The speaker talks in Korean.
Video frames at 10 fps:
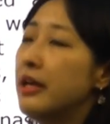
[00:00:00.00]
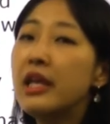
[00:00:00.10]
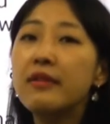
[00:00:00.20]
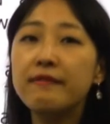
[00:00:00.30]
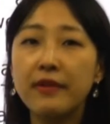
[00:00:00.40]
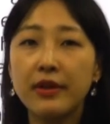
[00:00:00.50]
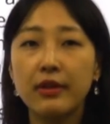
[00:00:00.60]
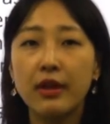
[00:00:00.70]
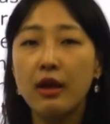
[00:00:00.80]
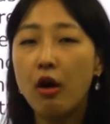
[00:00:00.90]
infant,
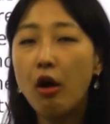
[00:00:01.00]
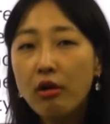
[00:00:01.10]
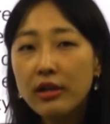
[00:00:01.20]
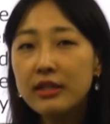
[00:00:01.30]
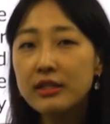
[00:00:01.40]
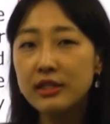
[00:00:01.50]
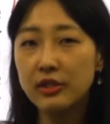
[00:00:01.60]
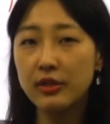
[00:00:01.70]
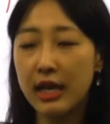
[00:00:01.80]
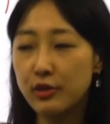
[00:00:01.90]
어린
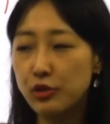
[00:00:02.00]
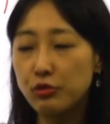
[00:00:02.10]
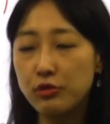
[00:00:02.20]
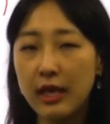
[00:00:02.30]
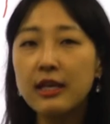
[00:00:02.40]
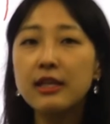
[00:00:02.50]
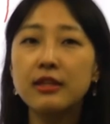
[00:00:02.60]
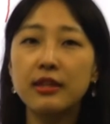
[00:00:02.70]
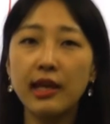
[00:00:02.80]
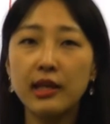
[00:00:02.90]
시절, 아주
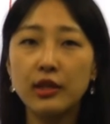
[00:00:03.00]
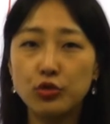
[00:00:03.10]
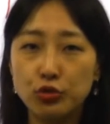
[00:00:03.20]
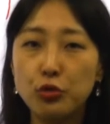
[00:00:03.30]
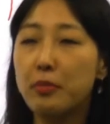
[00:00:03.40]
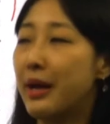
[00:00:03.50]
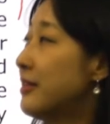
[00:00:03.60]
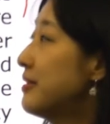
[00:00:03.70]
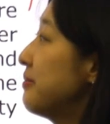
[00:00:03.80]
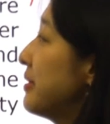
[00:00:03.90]
아기 때 죽고
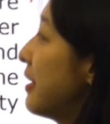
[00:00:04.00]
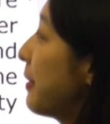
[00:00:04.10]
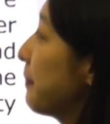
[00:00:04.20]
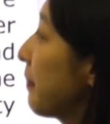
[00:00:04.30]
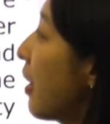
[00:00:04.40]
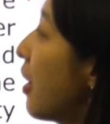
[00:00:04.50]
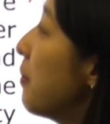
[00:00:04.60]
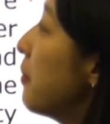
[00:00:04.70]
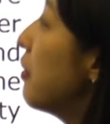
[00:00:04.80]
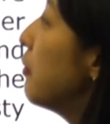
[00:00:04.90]
말았습니다.
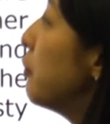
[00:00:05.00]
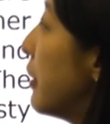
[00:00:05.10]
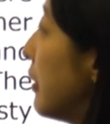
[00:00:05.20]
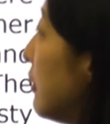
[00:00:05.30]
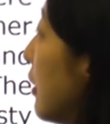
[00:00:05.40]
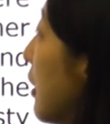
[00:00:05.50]
Per her will,